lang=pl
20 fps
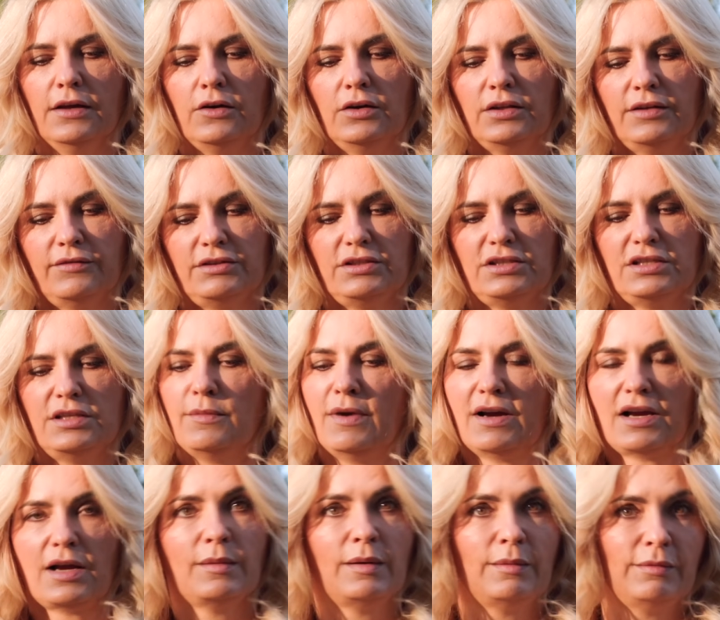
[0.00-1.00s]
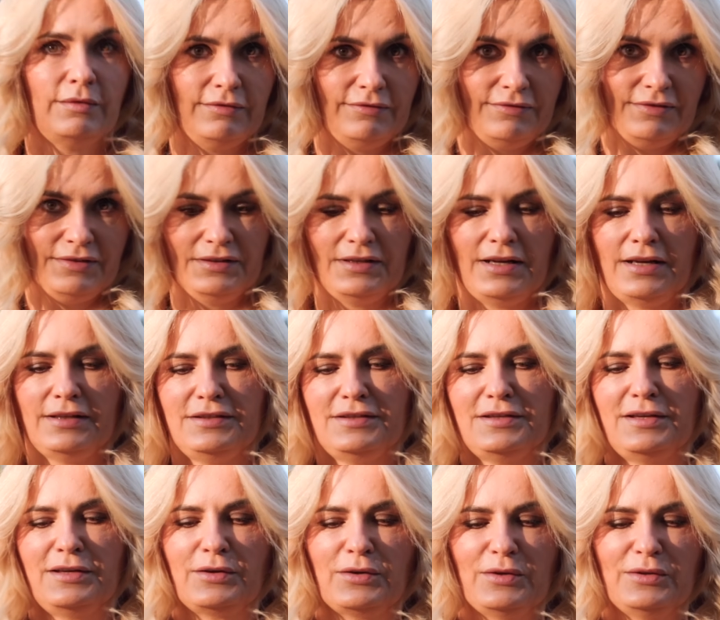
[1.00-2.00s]
o nawet ślimaka mamy w
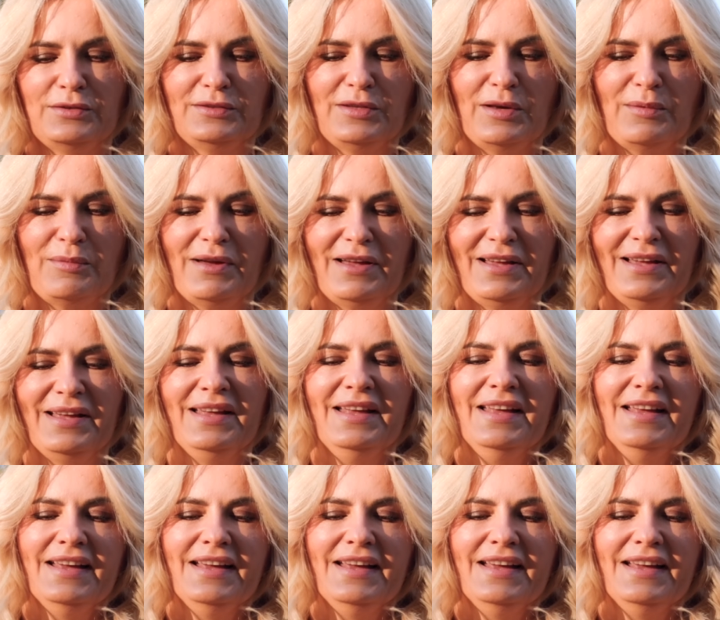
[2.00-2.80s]
gratisie jako zdobę